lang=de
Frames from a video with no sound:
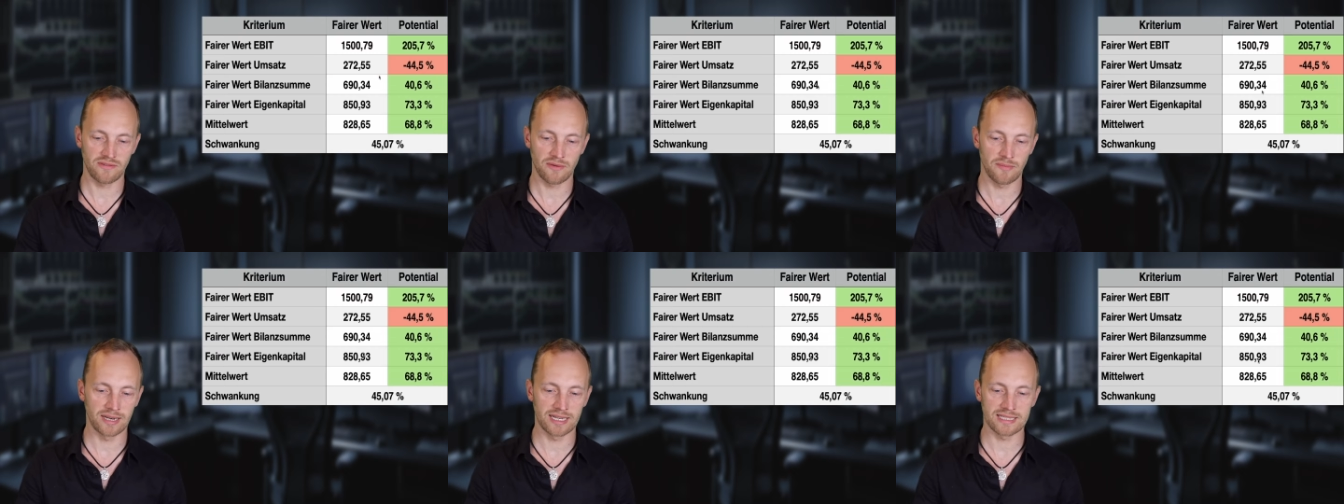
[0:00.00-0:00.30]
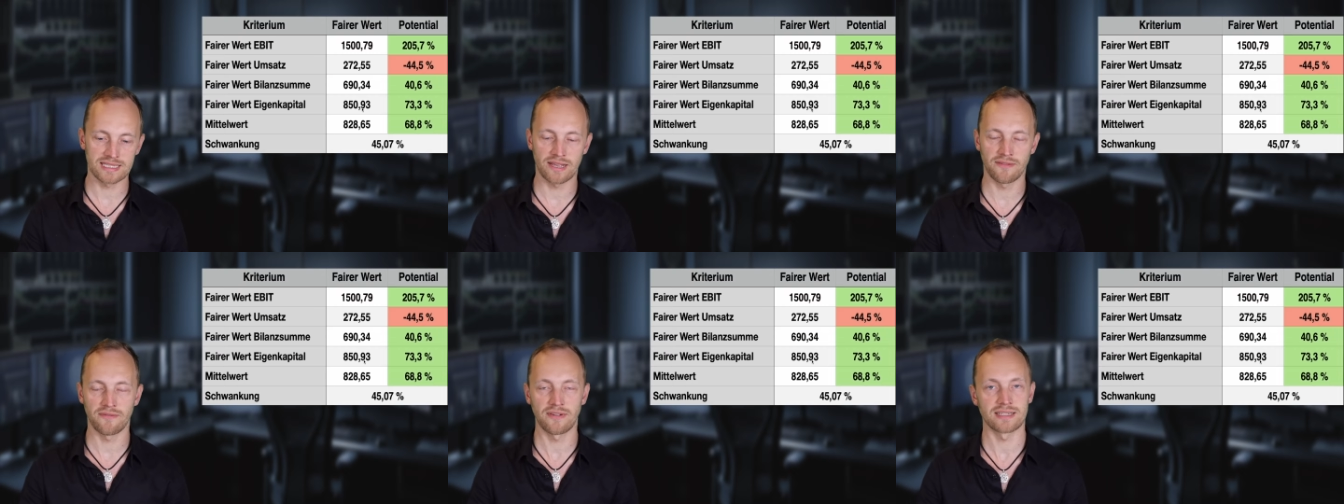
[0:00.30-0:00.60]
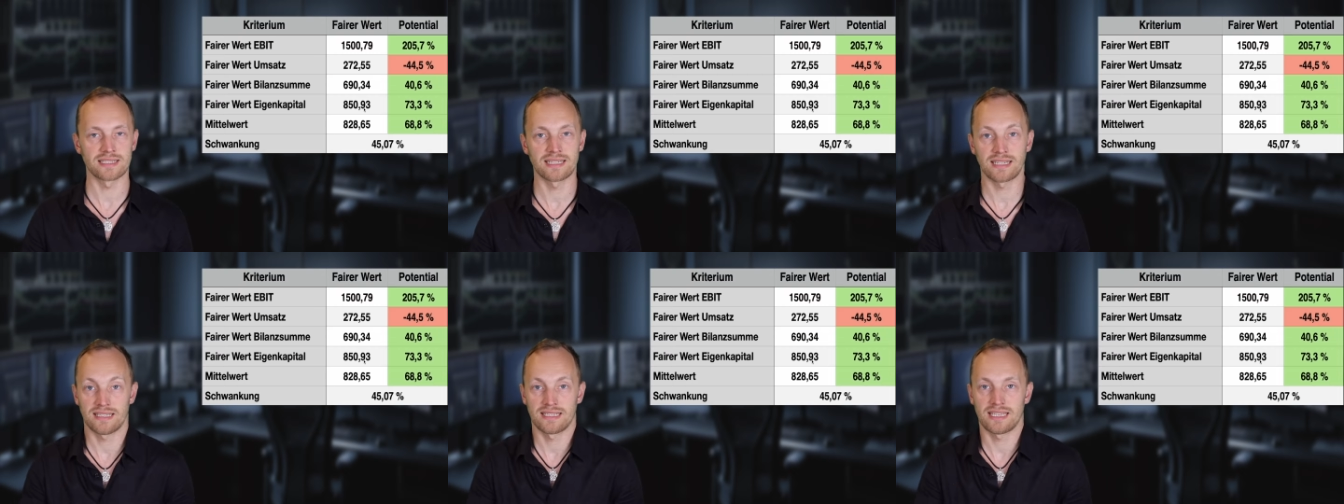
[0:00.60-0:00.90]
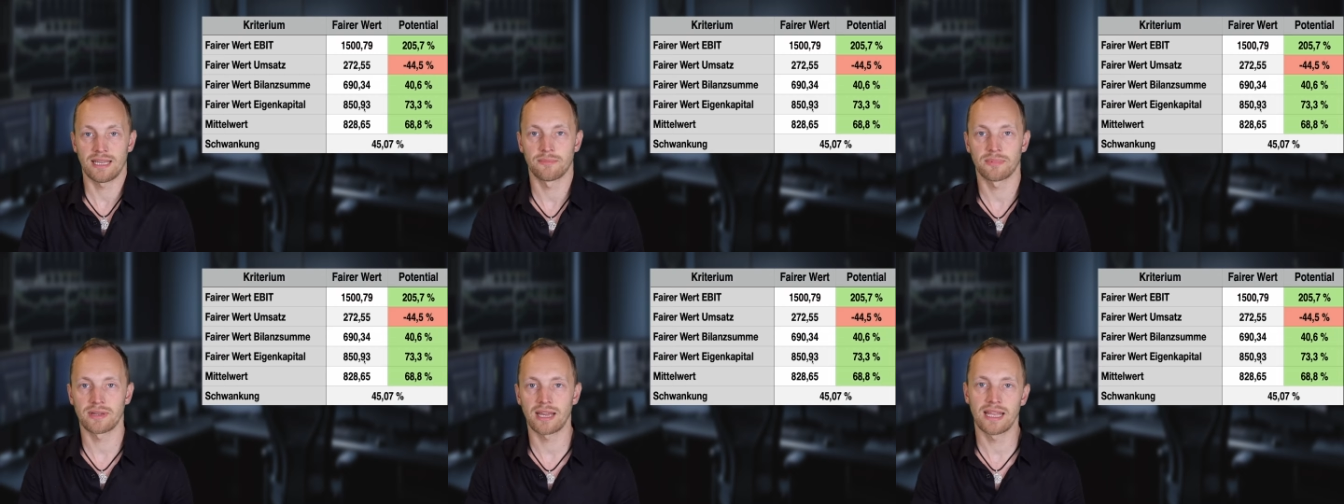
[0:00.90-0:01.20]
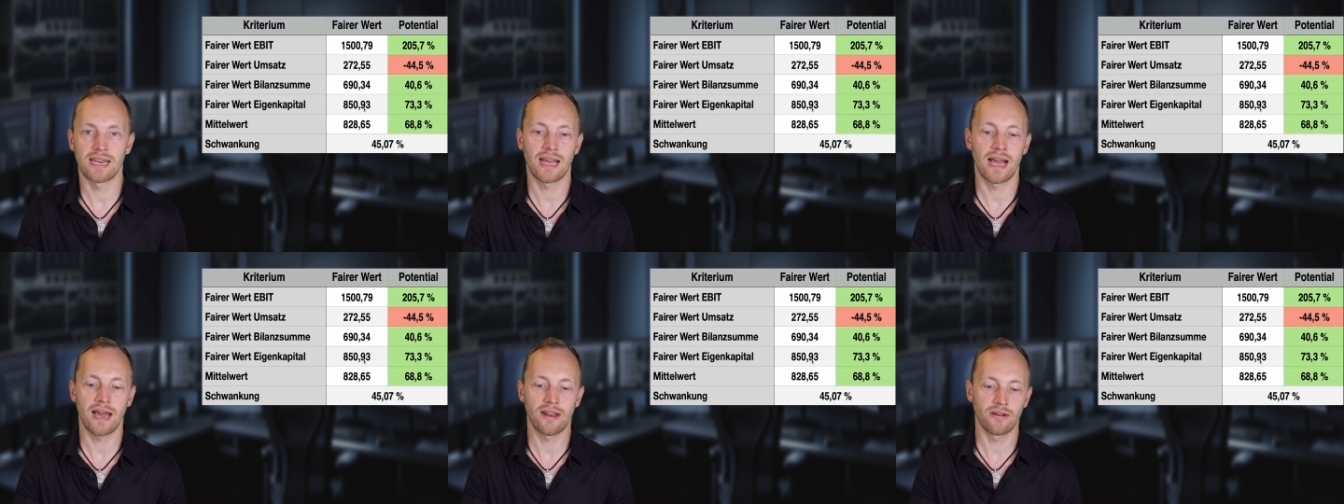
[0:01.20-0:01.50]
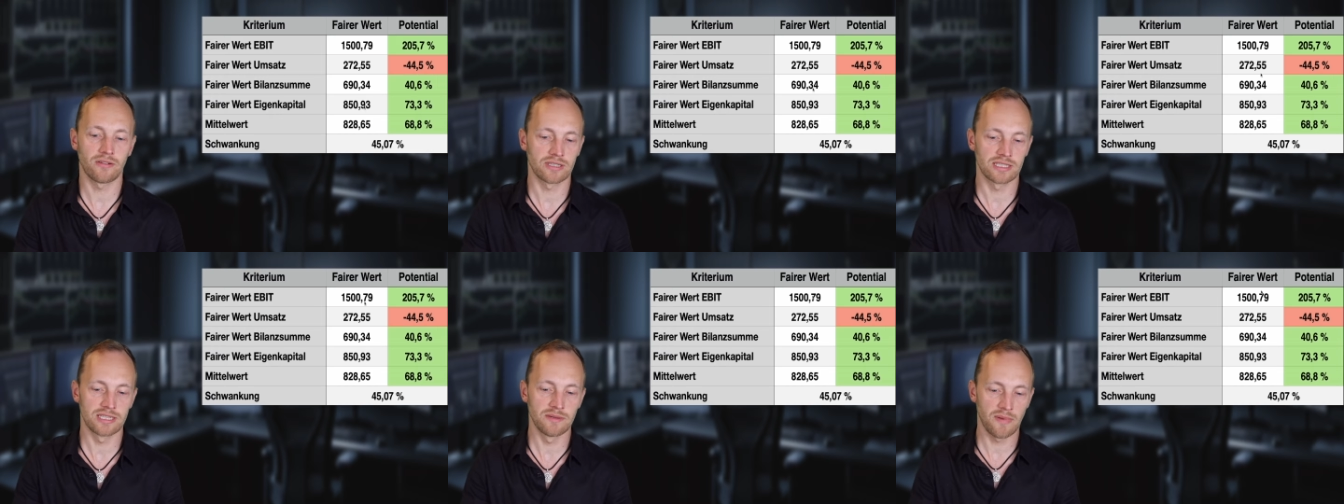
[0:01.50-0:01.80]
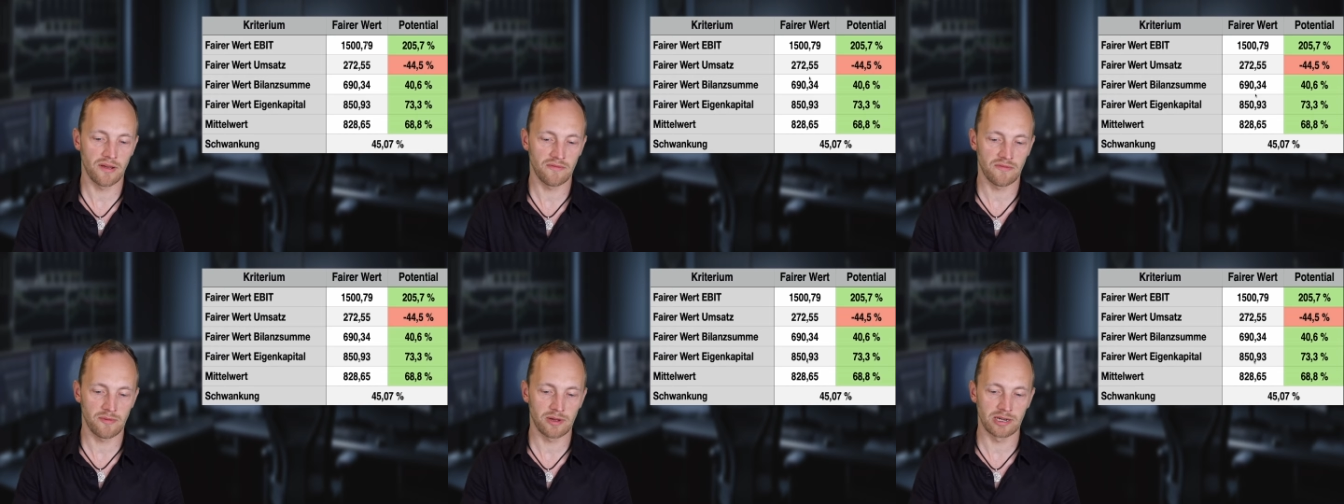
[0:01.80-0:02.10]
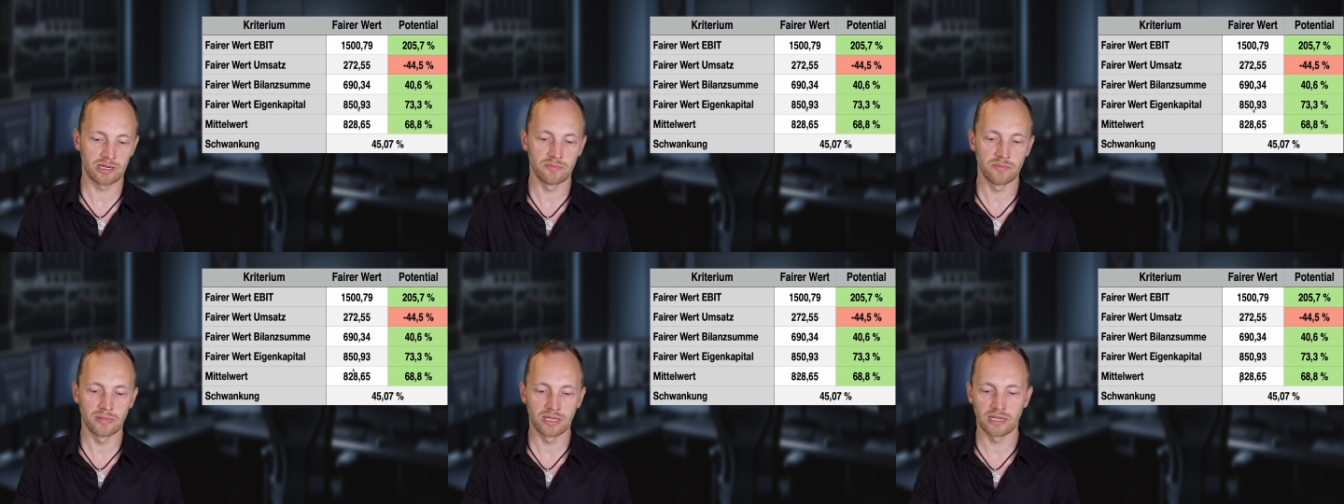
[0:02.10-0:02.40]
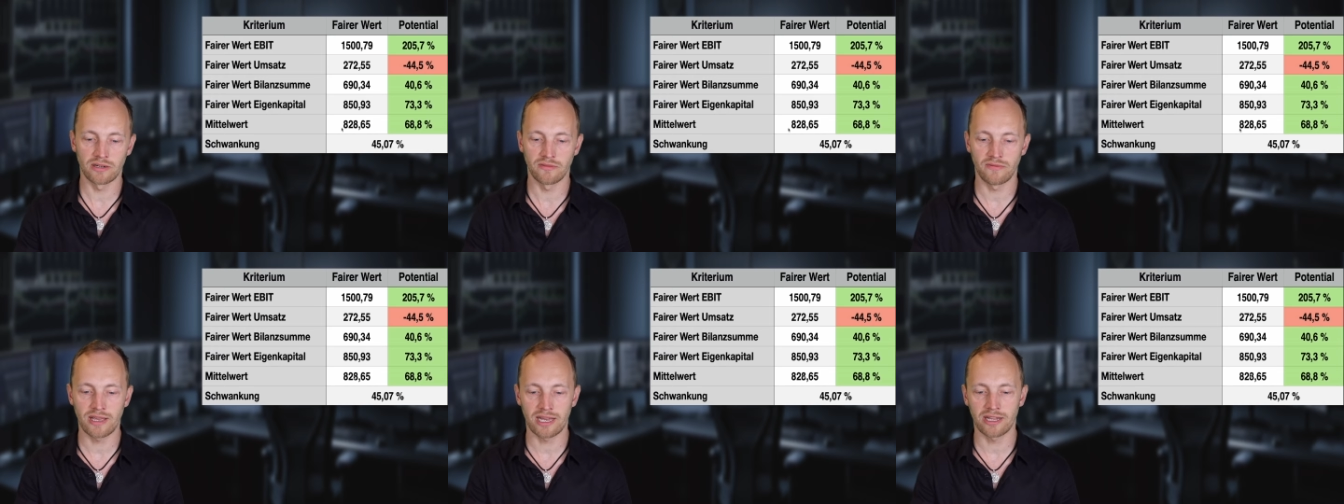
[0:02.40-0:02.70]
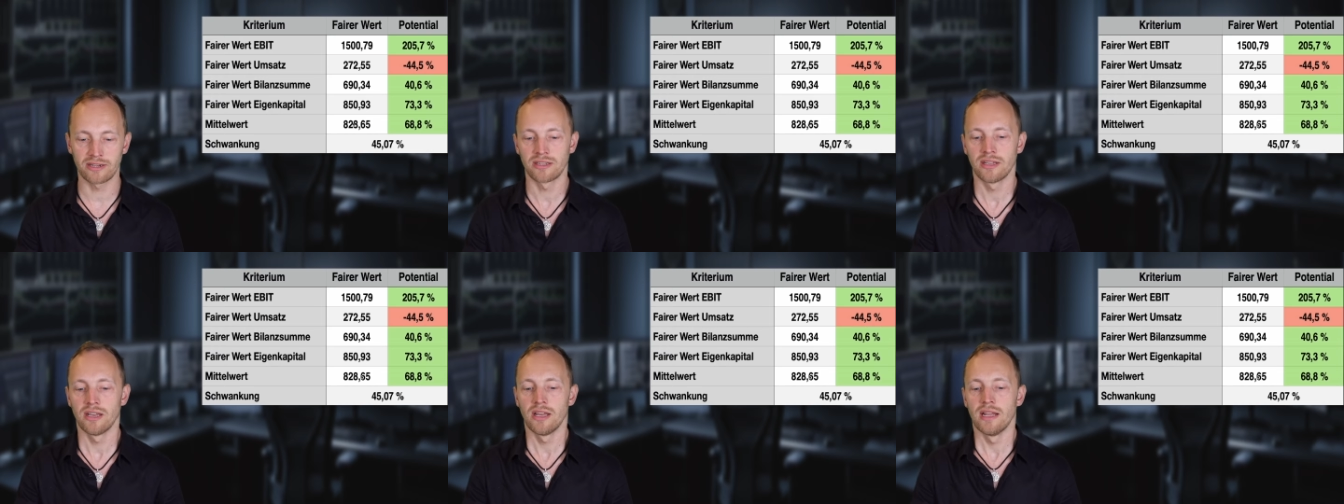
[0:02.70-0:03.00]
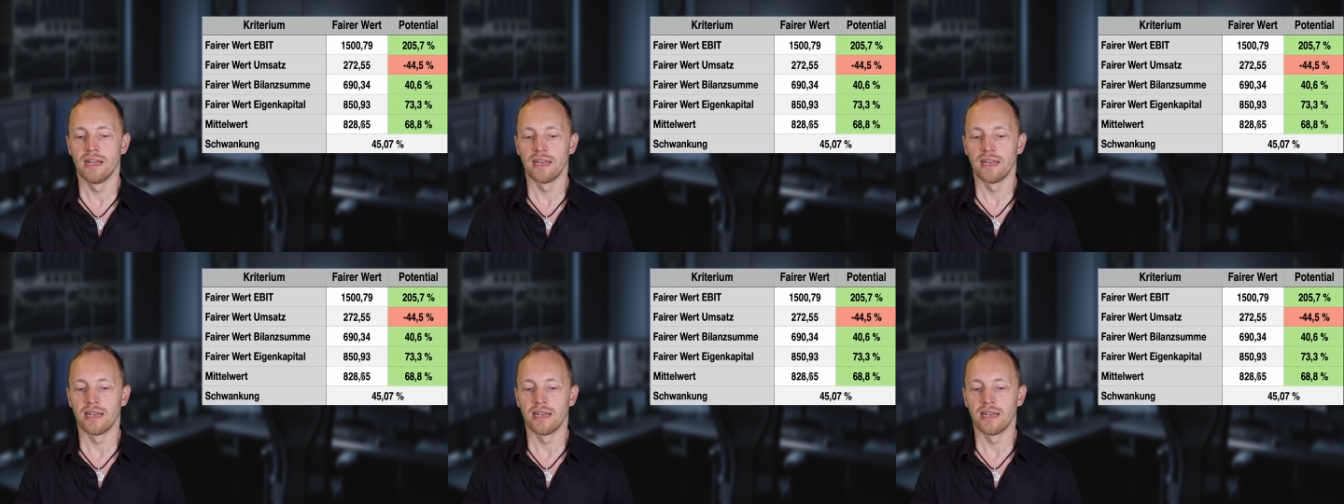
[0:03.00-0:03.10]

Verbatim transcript: Wenn man jetzt einfach sagt, ich habe keine Ahnung, ich nehme einfach mal den Mittelwert,